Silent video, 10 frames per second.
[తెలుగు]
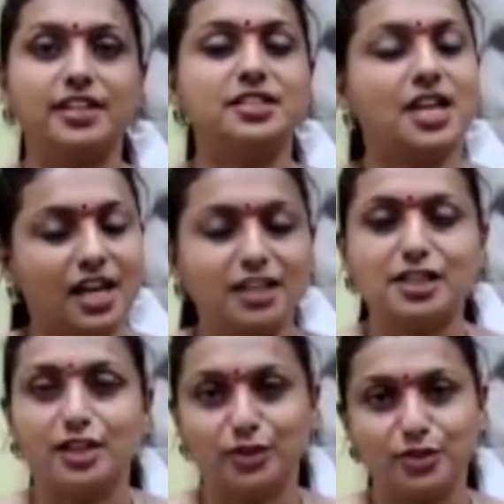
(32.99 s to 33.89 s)
అనేది చాలా
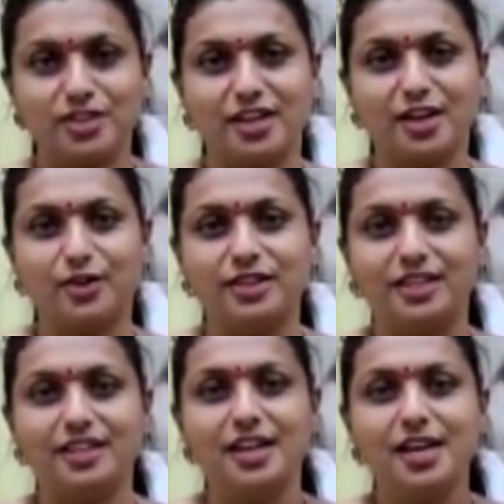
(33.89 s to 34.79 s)
సంతోషంగా
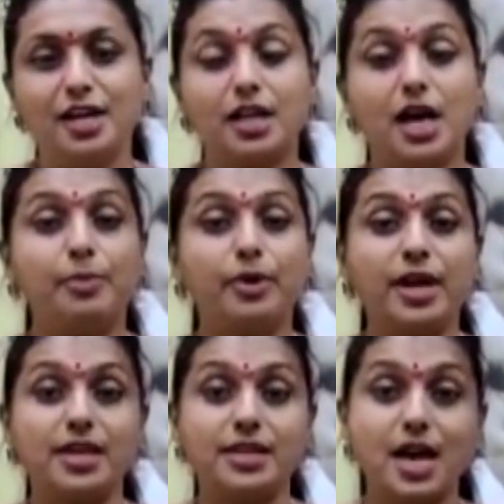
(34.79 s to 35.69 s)
ఉంది
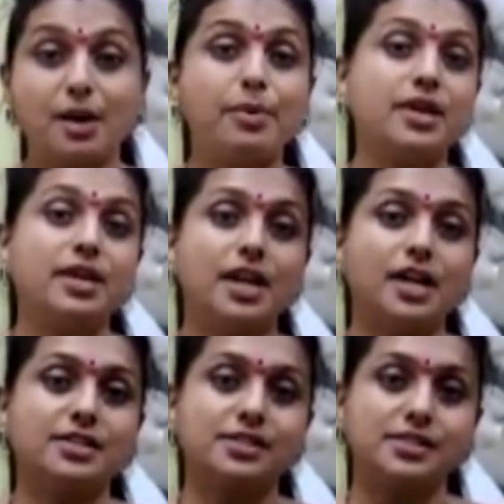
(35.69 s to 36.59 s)
రాబోయే యాభై
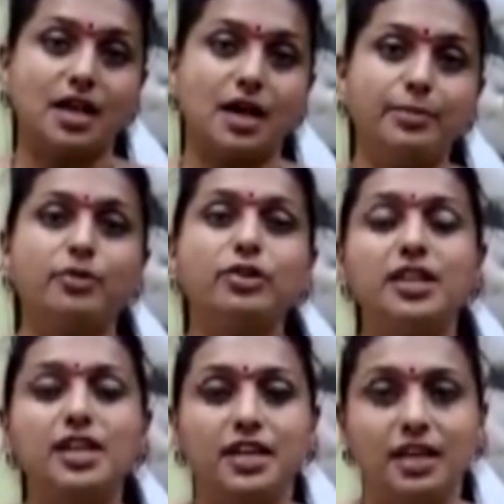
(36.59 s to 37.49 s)
ఏళ్ల
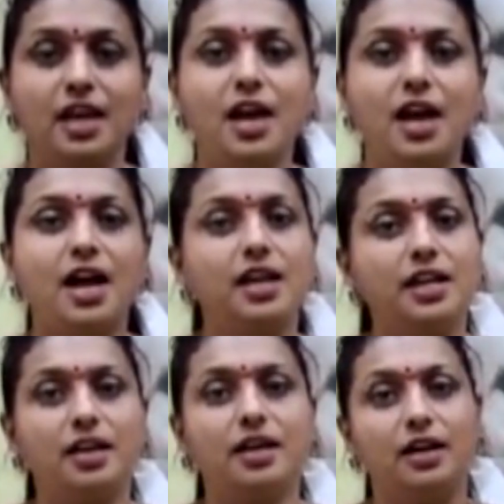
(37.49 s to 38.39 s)
అభివృద్ధిని
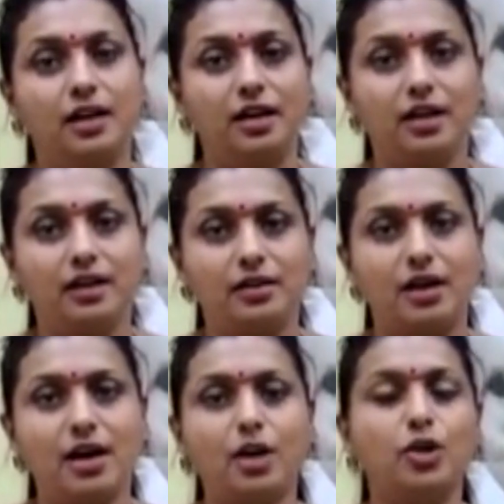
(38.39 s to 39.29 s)
ఆయన
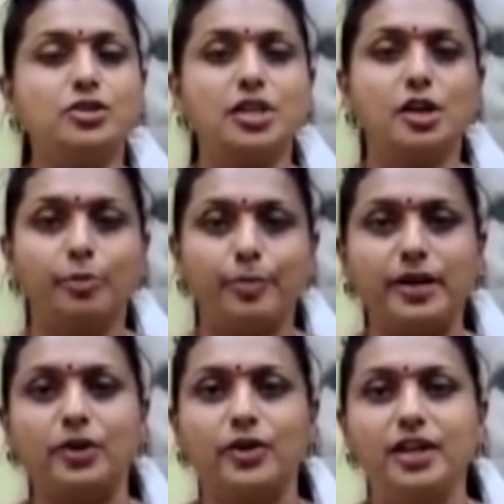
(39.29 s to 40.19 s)
ఆలోచనలో
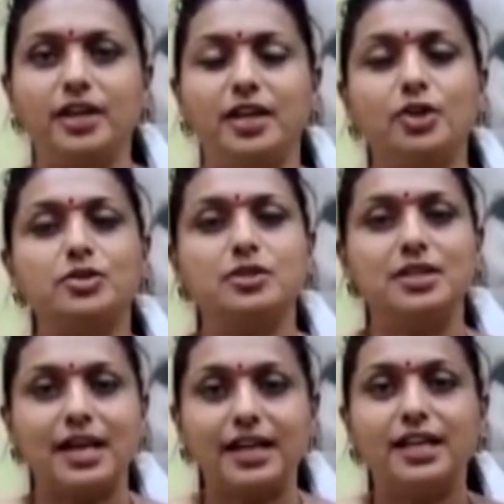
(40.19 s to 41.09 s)
పెట్టుకొని ఈరోజు
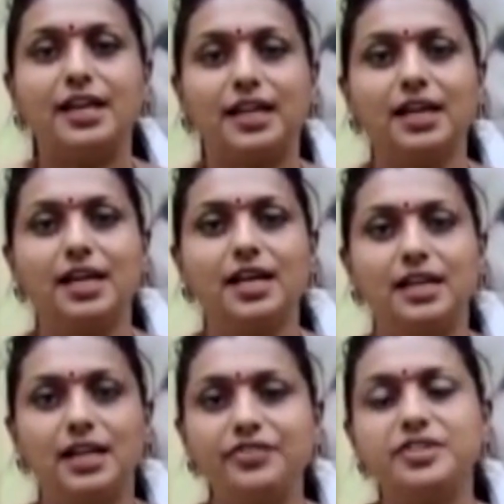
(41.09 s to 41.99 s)
నగిరి
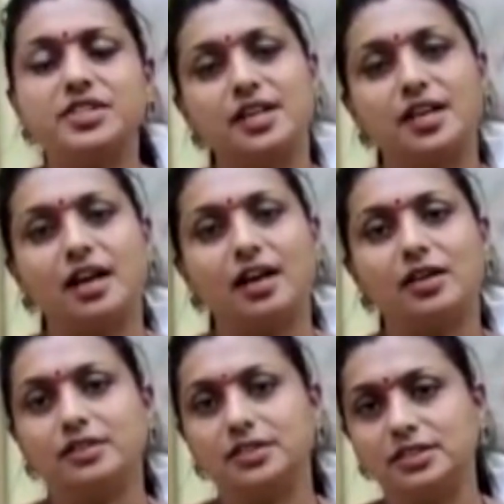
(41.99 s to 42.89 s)
డివిజన్గా
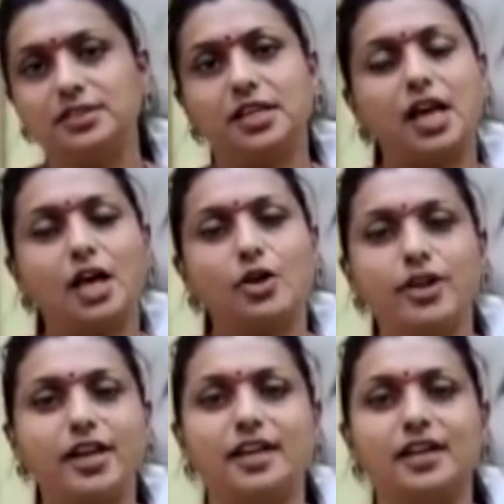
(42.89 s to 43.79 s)

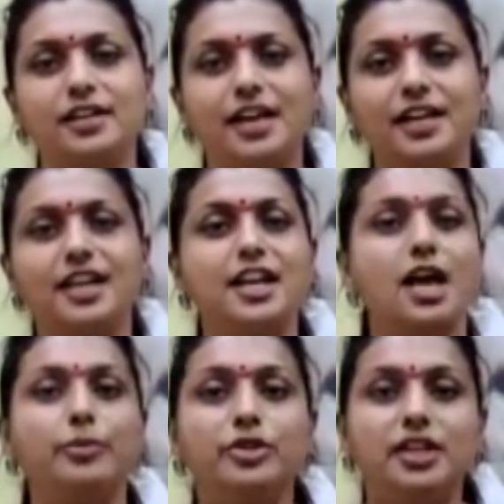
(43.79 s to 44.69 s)
జిల్లాలోనే నగిరిని
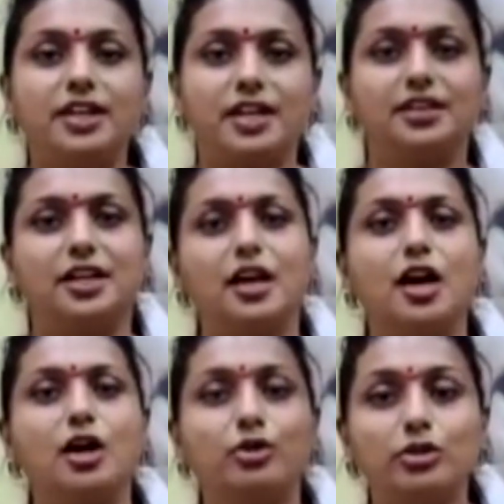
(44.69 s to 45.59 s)
అభివృద్ధి
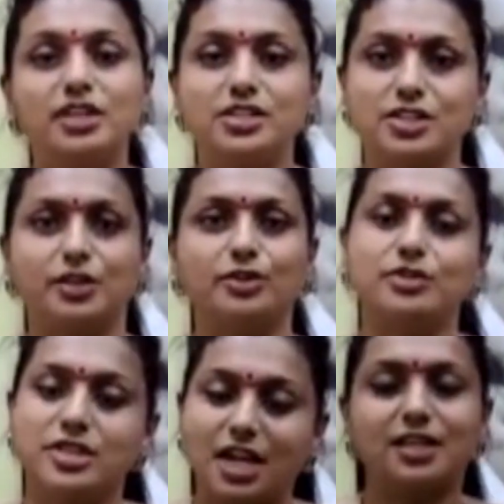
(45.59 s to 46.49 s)
కేంద్రంగా గుర్తించినందుకు
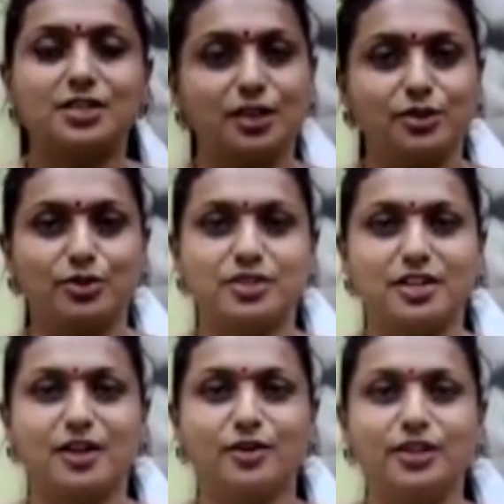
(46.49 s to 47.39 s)
చాలా
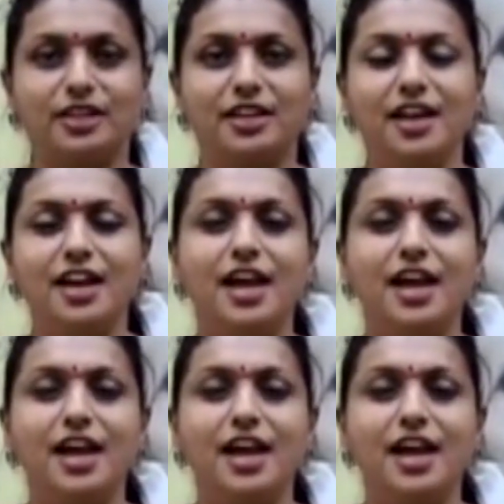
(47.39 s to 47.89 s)
సంతోషంగా ఉంది